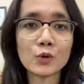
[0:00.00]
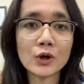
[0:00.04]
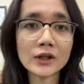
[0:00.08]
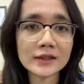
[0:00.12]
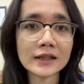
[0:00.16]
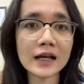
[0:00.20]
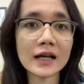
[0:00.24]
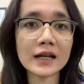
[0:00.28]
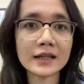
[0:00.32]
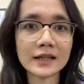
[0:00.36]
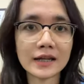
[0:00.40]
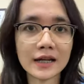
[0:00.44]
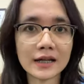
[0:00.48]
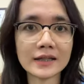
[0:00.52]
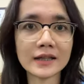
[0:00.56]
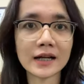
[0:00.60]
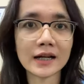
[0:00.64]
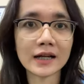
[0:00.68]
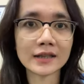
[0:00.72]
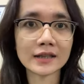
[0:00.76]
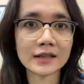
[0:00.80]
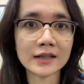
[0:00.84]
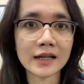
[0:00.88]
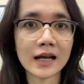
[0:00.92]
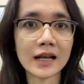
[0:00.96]
Buat kalian
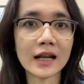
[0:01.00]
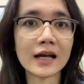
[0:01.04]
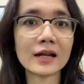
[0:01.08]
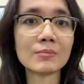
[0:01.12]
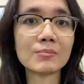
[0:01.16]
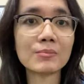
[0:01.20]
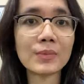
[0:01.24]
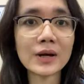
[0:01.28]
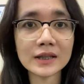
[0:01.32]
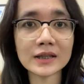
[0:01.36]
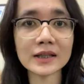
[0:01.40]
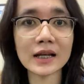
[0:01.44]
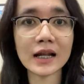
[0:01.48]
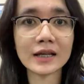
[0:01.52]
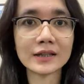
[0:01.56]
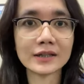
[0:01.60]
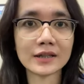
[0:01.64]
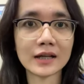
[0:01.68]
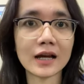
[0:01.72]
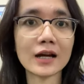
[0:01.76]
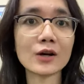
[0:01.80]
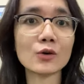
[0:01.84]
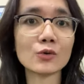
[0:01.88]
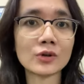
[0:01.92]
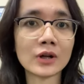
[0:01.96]
yang ketinggalan part
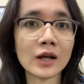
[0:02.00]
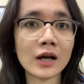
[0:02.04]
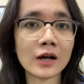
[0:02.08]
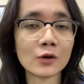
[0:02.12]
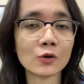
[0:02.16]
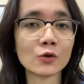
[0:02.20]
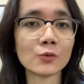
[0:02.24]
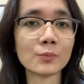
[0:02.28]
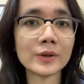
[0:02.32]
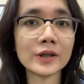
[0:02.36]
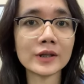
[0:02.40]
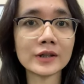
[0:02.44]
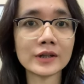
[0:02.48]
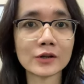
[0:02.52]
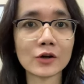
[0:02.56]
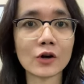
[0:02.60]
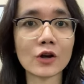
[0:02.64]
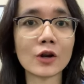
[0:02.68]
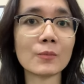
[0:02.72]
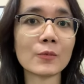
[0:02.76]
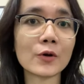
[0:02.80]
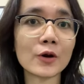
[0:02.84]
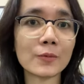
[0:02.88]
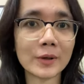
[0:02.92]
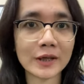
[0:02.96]
lainnya, udah aku pin di
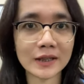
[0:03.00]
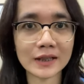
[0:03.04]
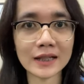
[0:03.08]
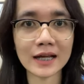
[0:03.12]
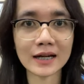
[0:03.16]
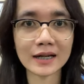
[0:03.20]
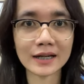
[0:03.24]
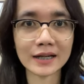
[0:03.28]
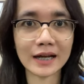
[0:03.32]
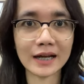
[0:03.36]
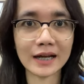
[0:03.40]
kolom komentar